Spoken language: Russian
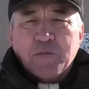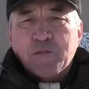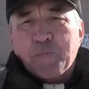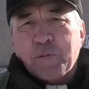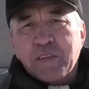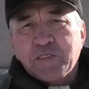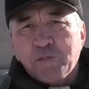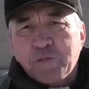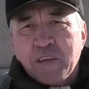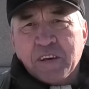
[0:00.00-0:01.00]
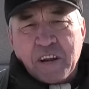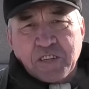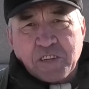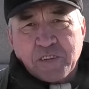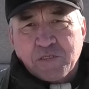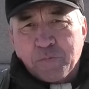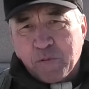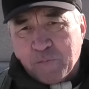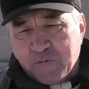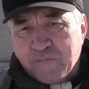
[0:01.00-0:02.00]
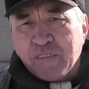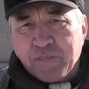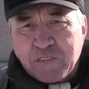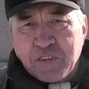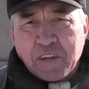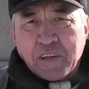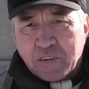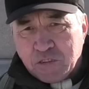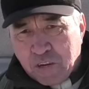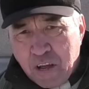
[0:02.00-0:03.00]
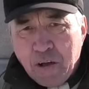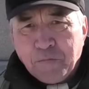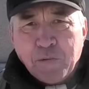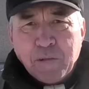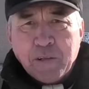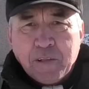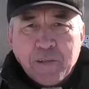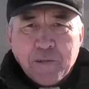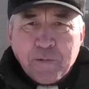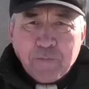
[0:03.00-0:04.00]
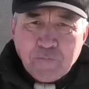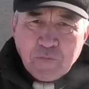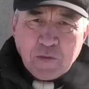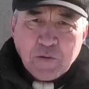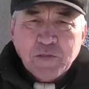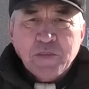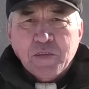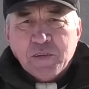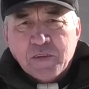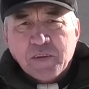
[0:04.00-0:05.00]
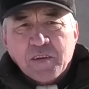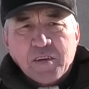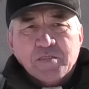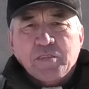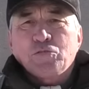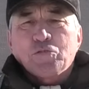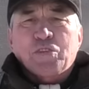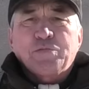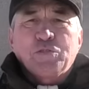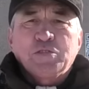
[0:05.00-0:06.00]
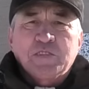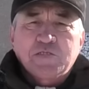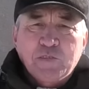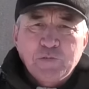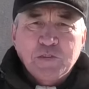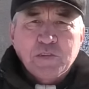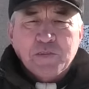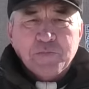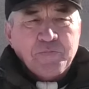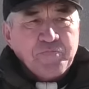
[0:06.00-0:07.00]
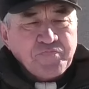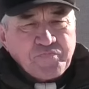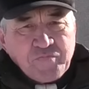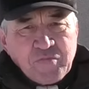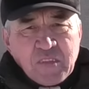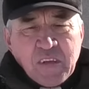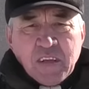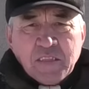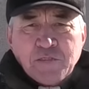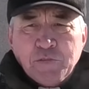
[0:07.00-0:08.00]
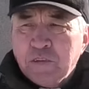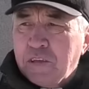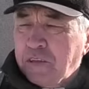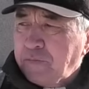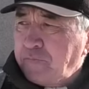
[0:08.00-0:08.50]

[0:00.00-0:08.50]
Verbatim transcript: Туда пригласил людей, граждан, чтобы там цветы вложили. Штраф. Вот за что штрафуют нас, люди. Нас, людей.